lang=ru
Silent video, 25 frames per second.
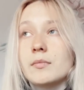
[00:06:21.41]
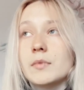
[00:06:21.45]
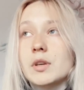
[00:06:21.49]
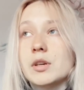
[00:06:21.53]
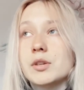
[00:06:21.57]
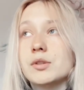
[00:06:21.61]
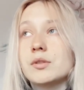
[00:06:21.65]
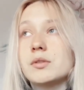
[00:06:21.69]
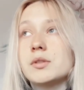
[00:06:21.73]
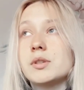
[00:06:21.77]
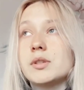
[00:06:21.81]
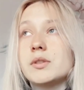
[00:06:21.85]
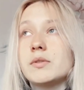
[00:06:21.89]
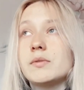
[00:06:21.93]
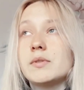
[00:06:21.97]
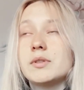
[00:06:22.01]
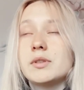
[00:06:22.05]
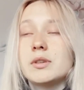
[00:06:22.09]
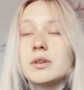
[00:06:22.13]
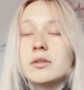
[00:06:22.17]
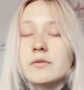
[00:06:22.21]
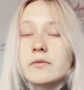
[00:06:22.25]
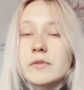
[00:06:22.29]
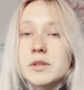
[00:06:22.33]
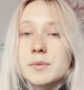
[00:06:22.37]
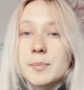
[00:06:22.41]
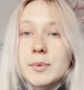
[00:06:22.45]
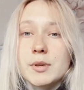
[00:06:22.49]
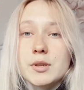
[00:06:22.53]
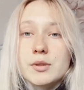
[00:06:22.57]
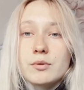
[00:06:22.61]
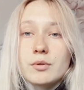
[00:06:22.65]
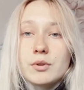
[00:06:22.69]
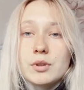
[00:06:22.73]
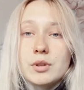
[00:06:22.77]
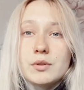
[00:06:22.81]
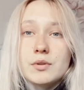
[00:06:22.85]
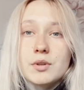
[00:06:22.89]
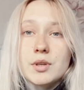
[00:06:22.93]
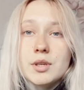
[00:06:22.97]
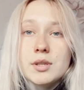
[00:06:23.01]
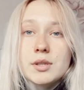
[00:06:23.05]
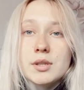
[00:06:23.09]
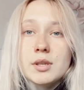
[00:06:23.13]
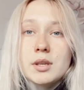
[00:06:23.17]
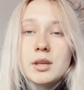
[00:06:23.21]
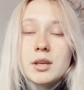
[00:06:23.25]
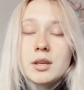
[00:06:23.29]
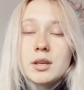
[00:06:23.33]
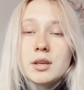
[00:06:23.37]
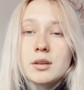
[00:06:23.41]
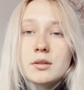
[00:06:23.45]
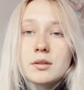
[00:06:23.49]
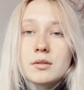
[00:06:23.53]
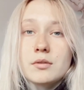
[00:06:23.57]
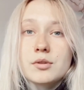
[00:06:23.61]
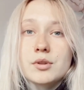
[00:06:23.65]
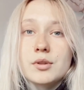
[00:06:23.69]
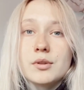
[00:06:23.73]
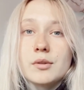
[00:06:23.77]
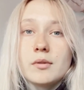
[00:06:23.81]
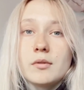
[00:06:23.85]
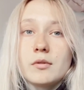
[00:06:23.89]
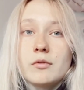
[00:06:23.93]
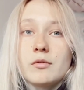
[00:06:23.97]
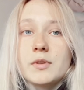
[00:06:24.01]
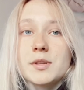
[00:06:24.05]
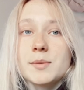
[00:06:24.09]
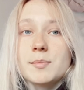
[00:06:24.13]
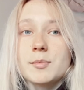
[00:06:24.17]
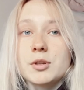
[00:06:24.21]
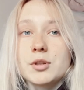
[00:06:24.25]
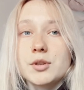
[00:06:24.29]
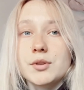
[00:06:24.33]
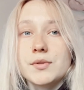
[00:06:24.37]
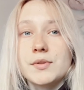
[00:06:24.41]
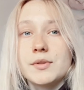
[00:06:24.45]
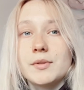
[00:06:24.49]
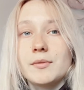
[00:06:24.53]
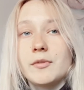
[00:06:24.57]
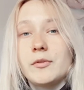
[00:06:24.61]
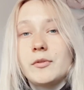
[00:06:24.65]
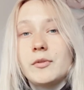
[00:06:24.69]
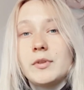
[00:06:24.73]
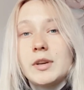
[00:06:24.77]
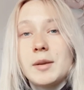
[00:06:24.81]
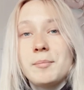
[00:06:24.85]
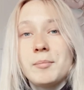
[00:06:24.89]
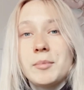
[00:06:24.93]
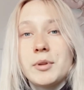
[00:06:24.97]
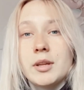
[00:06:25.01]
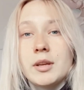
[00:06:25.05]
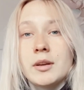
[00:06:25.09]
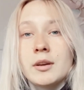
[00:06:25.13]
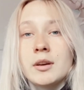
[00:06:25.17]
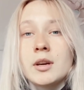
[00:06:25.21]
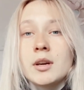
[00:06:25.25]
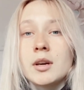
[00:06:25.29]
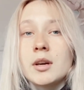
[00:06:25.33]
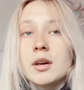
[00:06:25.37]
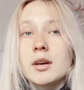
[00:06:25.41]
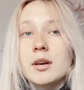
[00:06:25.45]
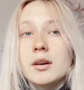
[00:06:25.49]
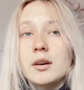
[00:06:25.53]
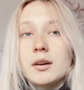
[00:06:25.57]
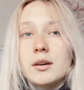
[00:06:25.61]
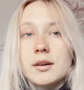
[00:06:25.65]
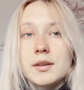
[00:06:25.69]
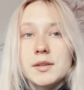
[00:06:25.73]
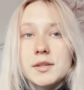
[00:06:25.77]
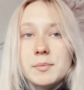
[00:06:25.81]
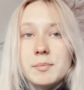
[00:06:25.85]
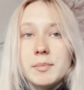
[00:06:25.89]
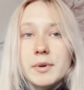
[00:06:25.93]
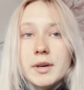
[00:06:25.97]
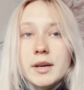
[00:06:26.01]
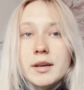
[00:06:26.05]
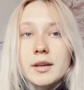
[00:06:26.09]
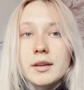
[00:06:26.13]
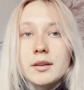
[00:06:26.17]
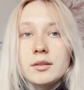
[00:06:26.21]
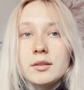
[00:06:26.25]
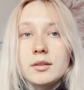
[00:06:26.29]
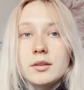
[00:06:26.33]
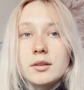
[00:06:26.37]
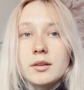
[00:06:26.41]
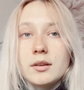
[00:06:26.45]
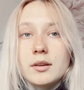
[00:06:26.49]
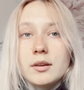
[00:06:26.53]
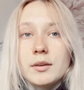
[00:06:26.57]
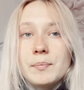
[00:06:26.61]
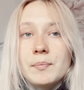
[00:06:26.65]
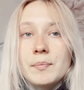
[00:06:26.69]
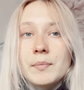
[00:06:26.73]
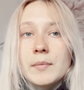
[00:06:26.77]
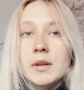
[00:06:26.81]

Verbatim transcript: что действительно у вас происходит в жизни и что у вас больше всего времени э, забирает. Э,